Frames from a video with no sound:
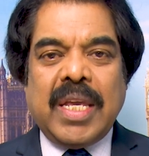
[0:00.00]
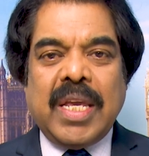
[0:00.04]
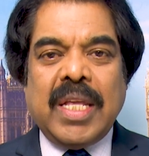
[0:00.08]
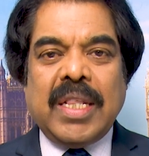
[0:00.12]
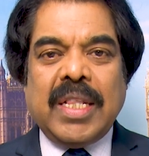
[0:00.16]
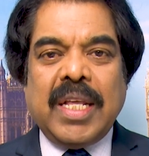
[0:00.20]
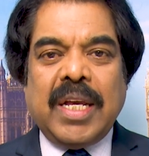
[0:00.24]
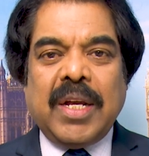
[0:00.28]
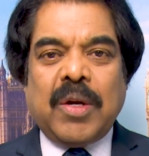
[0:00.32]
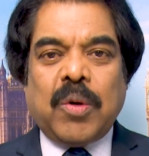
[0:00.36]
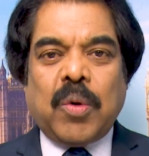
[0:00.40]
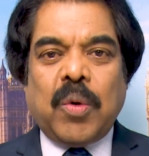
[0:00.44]

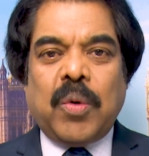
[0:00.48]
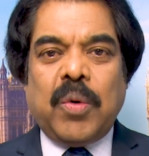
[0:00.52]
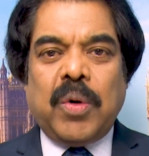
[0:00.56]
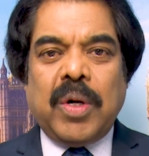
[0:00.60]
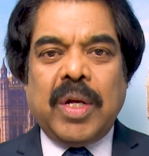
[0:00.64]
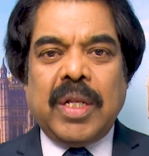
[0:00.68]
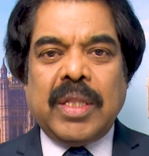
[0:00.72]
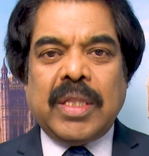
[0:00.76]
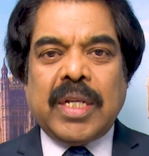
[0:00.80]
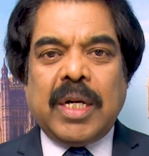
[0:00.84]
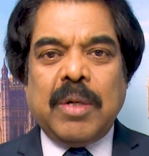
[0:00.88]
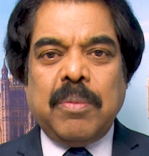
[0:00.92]
இந்த
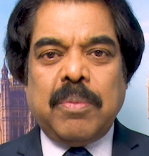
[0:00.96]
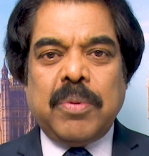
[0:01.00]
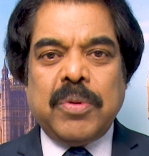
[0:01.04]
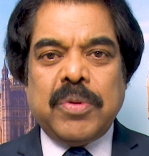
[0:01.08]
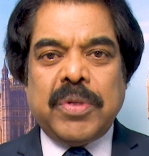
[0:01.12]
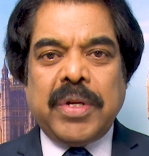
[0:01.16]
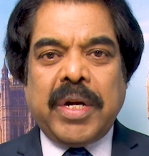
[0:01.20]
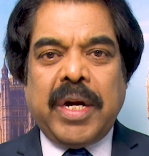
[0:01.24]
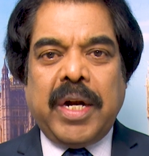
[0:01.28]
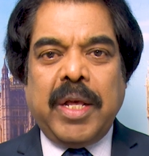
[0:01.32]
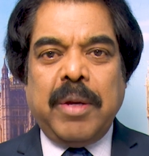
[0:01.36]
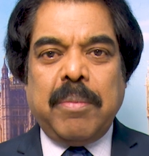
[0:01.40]
கொரோனா
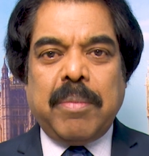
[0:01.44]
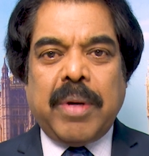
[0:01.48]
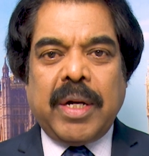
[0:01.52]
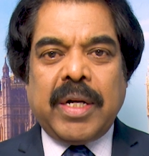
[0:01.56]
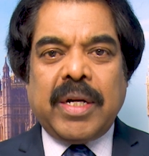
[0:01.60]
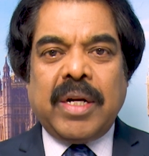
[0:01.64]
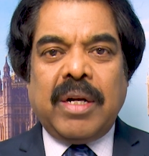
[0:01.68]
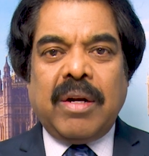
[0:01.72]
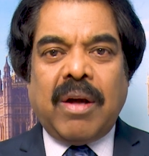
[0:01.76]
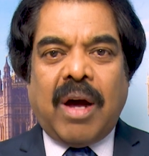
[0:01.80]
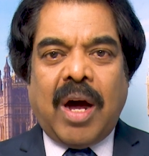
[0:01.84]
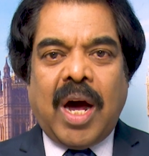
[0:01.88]
தடுப்பூசிகளை
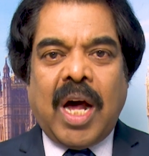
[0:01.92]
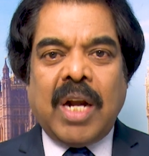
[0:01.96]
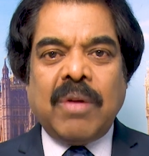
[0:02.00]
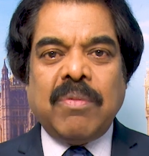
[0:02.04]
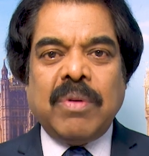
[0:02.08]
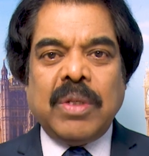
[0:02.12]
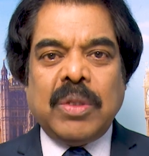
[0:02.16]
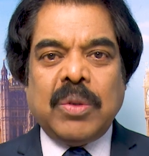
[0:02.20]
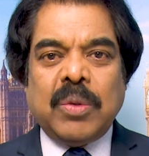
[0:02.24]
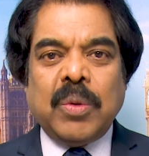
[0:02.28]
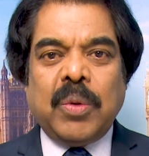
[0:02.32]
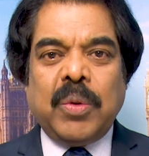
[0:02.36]
மக்கள்
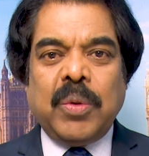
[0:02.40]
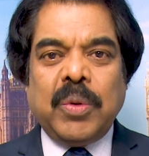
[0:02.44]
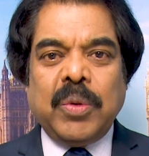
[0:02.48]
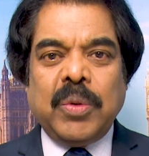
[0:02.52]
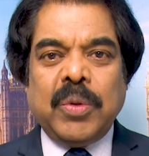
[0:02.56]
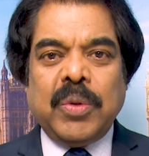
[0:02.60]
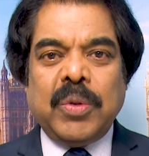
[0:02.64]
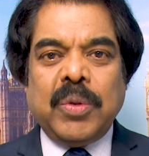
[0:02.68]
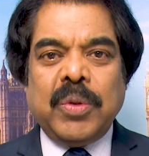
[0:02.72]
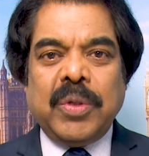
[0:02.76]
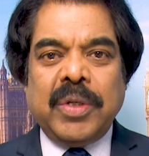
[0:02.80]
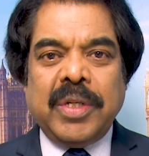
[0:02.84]
ஆர்வத்தோடு
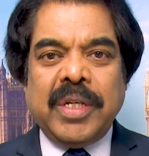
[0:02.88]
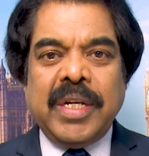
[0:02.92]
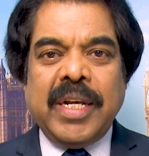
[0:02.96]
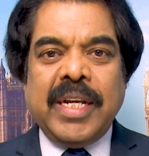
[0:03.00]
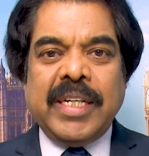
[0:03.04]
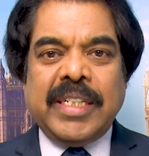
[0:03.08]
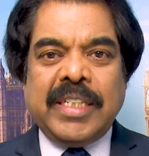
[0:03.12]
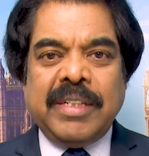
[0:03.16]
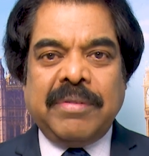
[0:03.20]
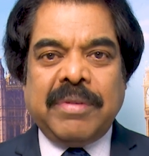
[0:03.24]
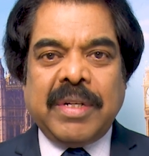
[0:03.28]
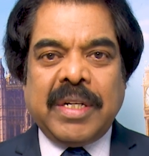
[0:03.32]

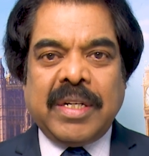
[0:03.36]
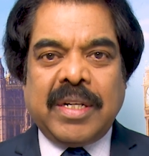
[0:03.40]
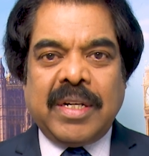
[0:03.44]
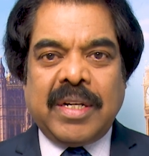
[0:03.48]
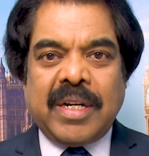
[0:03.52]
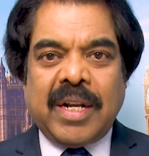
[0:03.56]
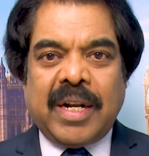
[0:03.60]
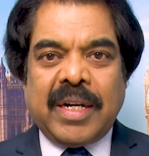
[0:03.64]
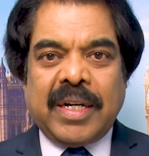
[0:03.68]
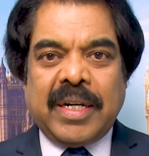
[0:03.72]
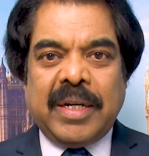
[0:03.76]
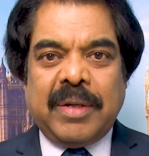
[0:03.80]
ஏற்றி
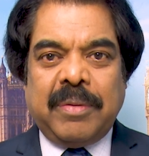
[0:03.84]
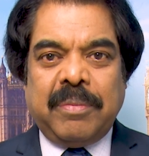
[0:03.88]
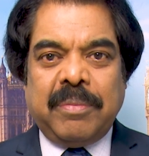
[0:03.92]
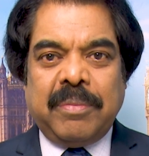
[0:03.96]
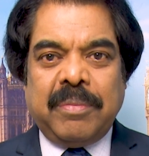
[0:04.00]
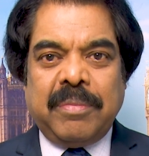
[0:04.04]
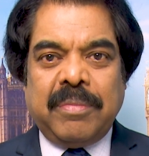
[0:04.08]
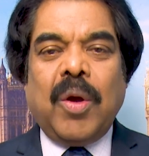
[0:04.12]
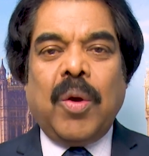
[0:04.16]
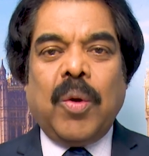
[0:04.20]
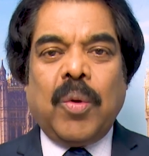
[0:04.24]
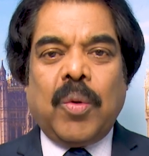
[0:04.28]
வருகின்றார்கள்
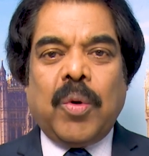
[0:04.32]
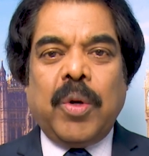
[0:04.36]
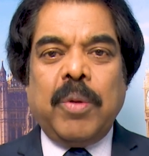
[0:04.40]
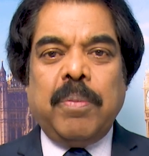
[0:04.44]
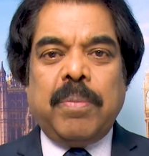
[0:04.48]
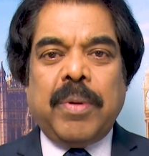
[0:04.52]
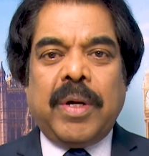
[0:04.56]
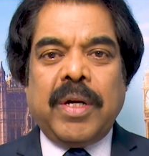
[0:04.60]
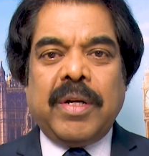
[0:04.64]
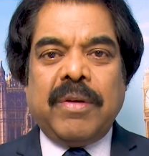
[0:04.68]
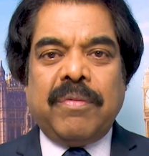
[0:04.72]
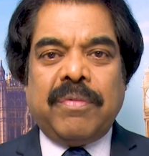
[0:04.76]

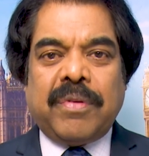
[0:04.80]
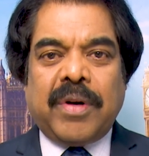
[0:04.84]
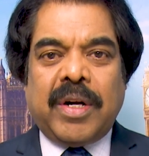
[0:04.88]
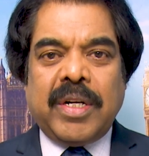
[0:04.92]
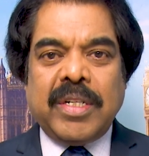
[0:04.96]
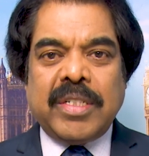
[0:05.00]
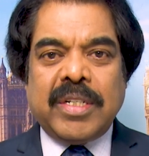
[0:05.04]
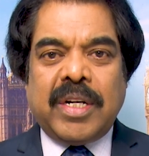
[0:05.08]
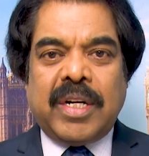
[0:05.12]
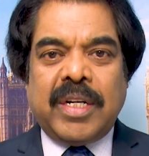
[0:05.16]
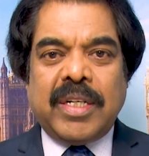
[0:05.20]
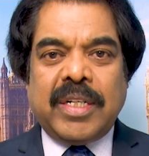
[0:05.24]
குறிப்பாக
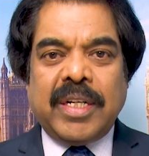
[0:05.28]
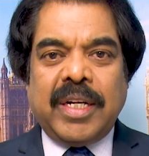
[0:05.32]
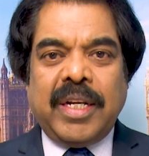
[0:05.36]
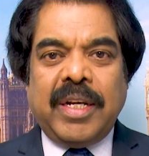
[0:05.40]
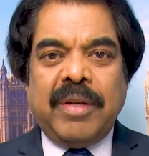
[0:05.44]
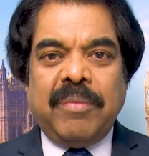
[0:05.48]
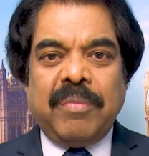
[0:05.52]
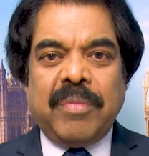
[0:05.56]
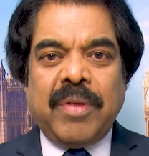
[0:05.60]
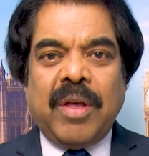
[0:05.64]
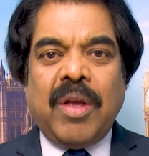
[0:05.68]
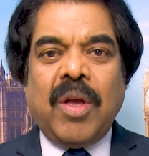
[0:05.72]
பிரான்ஸ் நாட்டிலே
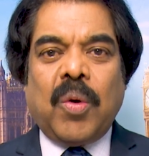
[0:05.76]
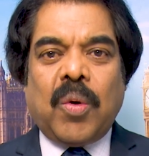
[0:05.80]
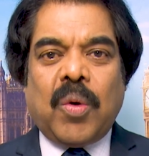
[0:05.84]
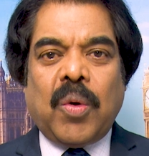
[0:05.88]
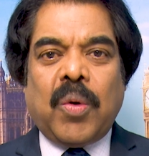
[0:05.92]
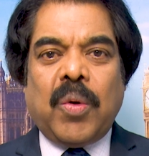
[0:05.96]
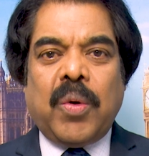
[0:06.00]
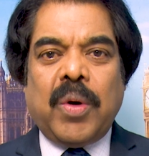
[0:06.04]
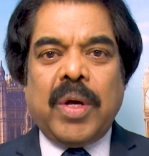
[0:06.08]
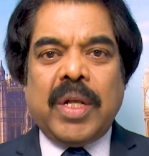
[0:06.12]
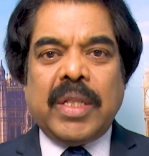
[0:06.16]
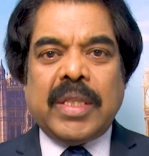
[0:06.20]

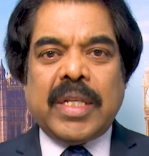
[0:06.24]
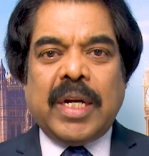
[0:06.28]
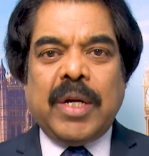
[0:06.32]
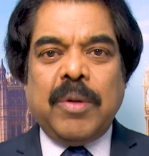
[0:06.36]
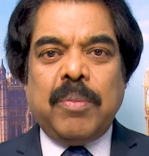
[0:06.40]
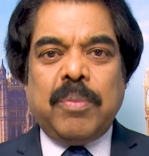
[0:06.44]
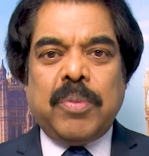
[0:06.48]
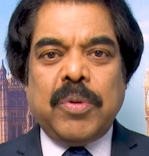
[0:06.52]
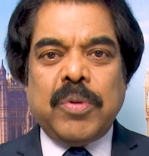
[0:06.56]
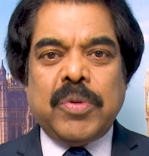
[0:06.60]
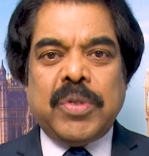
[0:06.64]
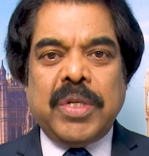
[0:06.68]
கொரோனா
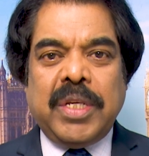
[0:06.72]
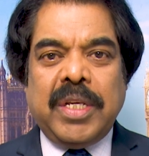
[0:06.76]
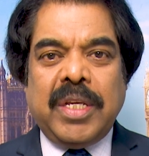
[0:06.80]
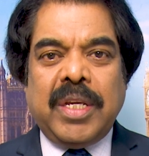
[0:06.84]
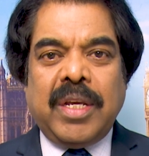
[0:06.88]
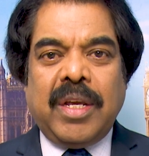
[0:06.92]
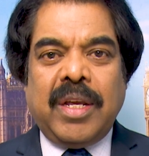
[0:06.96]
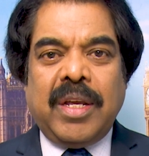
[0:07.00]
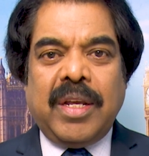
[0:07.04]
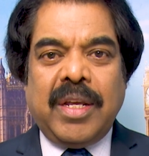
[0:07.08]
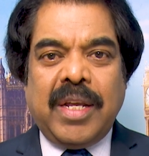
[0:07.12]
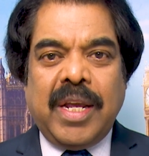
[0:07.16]
தடுப்பூசி
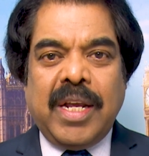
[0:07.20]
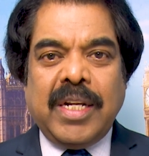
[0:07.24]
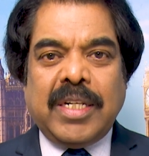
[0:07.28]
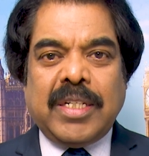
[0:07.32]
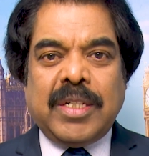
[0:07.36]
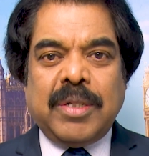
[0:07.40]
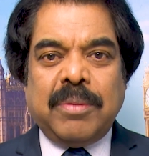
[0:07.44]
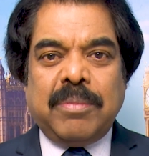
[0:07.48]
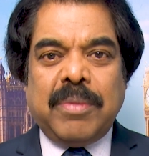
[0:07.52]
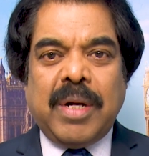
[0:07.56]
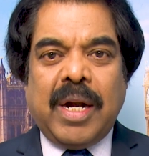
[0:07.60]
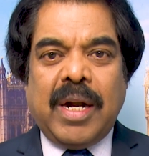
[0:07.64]

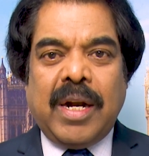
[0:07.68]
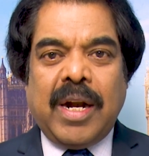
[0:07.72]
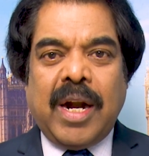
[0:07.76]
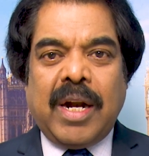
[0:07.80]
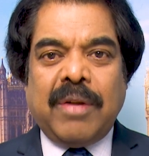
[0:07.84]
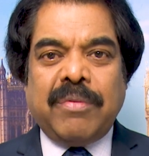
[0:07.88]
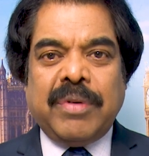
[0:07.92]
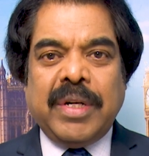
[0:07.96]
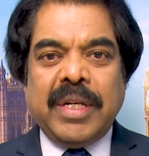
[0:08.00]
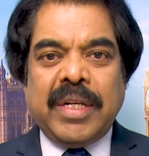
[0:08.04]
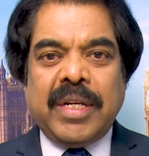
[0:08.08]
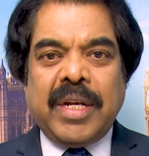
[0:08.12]
ஏற்றும்
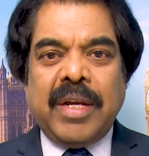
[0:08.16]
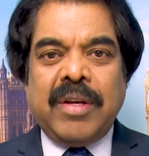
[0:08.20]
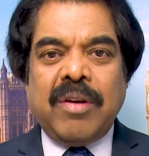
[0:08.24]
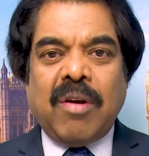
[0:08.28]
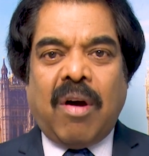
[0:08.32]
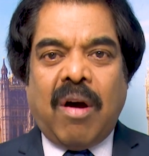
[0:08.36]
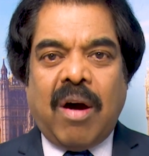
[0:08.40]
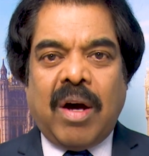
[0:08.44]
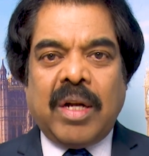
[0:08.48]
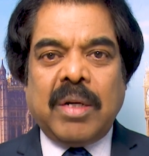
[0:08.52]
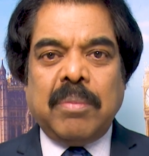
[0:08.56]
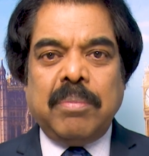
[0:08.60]
நடவடிக்கை
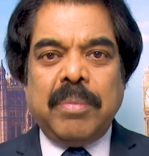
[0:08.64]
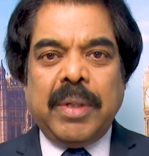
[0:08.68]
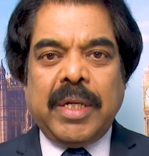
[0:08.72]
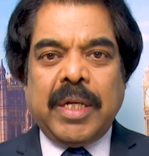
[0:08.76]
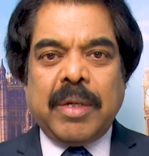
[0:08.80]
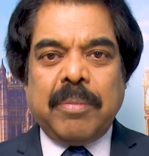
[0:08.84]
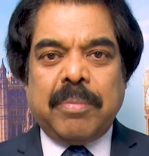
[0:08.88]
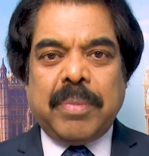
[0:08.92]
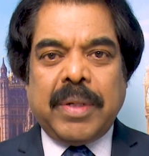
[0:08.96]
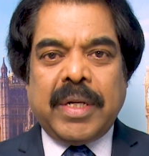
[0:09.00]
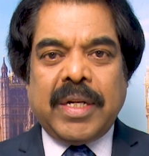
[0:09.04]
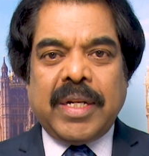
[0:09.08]

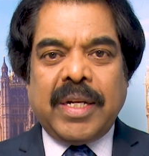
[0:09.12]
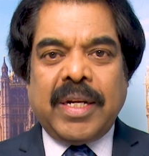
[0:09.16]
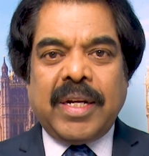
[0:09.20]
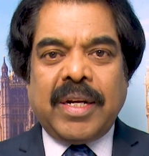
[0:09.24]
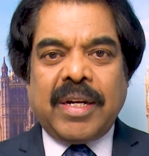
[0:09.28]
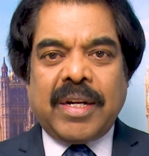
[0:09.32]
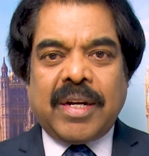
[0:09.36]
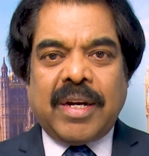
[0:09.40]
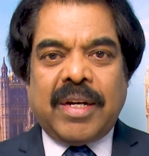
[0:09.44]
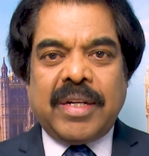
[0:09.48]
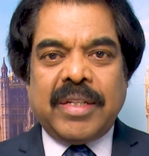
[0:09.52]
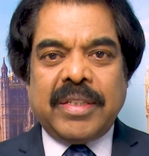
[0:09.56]
ஆரம்பிக்கப்பட்ட
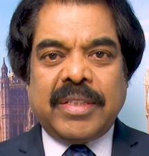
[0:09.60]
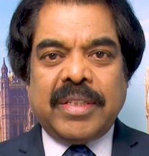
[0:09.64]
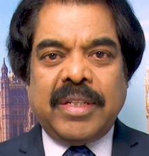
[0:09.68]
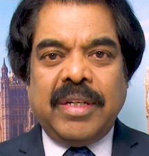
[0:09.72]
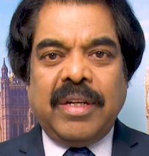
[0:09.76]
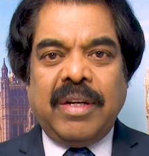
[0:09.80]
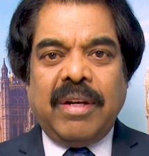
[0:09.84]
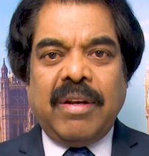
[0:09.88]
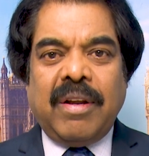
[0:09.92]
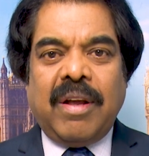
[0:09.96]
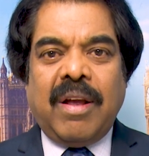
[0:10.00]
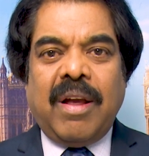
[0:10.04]

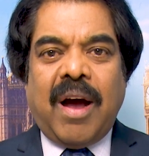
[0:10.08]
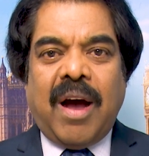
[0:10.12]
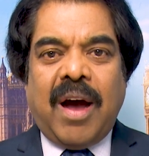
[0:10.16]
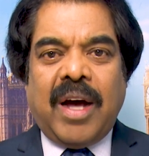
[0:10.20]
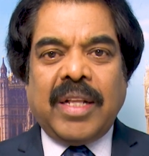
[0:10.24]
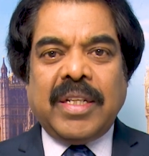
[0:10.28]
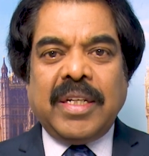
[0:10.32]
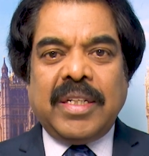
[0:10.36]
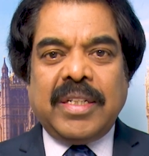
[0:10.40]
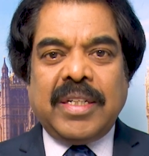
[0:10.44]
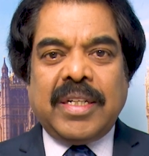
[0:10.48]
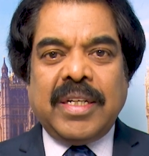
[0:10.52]
காலத்தில்
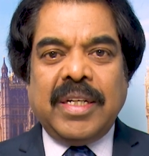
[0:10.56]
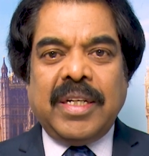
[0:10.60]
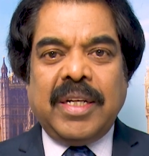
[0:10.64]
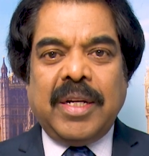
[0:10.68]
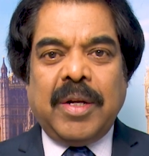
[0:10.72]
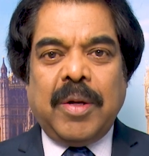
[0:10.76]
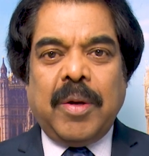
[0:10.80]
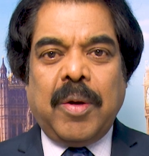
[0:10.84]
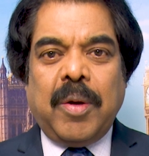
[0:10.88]
அதற்கு